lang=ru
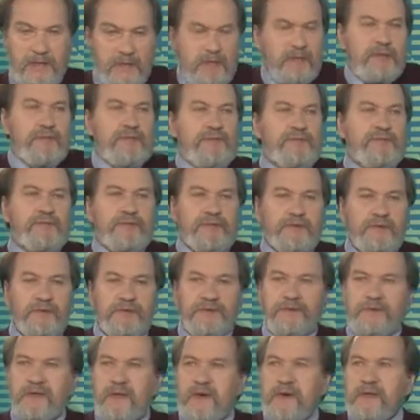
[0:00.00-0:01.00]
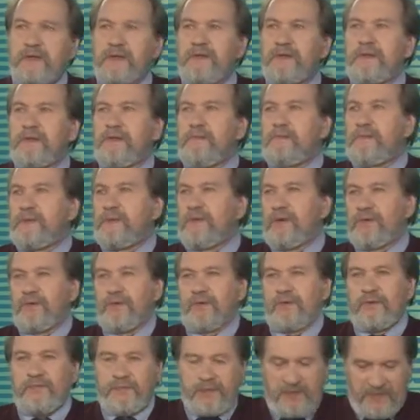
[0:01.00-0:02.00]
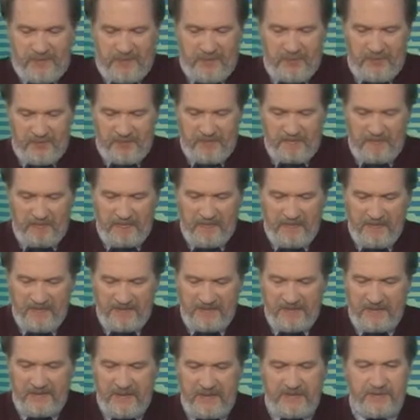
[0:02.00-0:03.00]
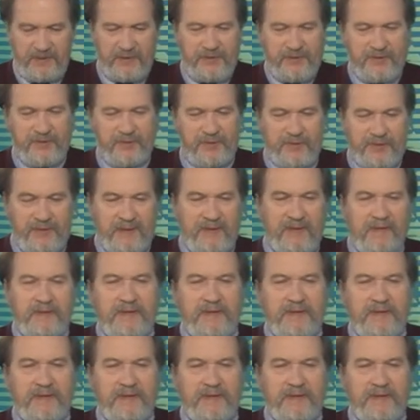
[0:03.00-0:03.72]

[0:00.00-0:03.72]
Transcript: один и все, ни здания, ни педагогов, никого, директор школы.